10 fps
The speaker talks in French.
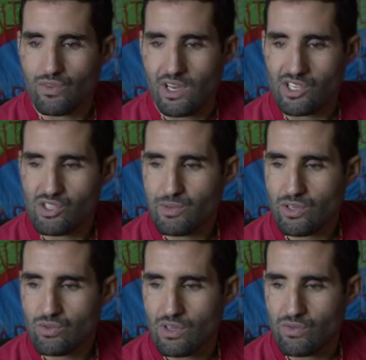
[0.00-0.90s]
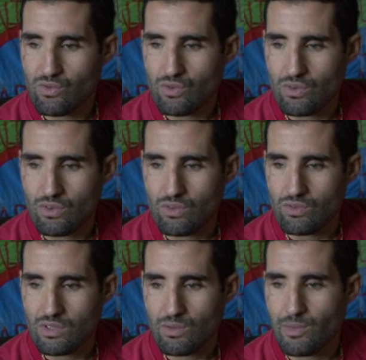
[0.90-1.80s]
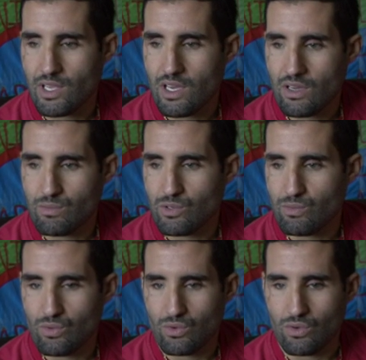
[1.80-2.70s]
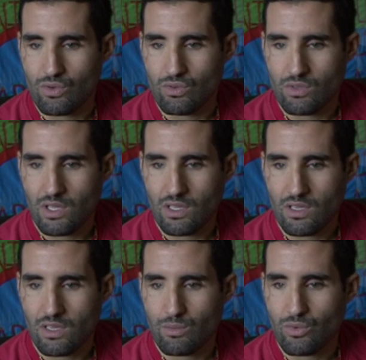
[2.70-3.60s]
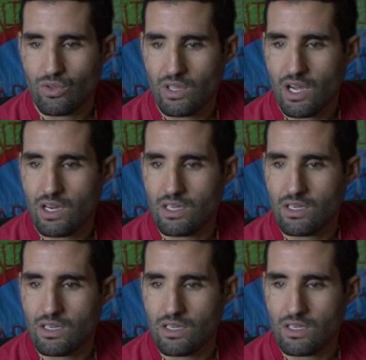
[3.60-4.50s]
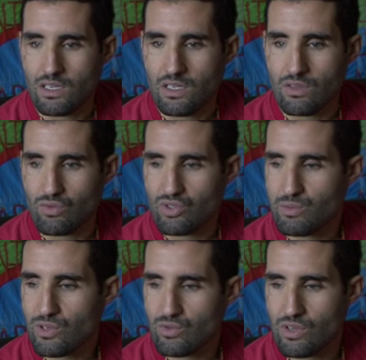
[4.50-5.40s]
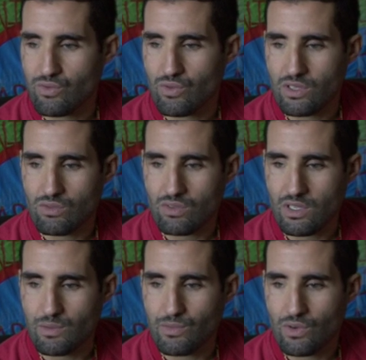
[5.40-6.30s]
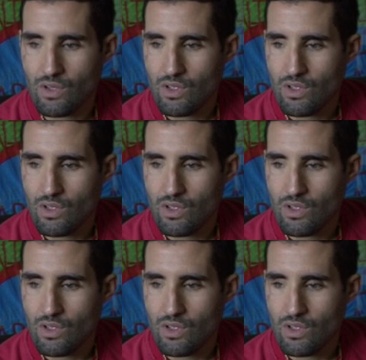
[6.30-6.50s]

voilà, j'ai perdu la vue euh, de cette manière, un petit peu euh, très très brutale, et donc j'ai perdu la vue instantanément.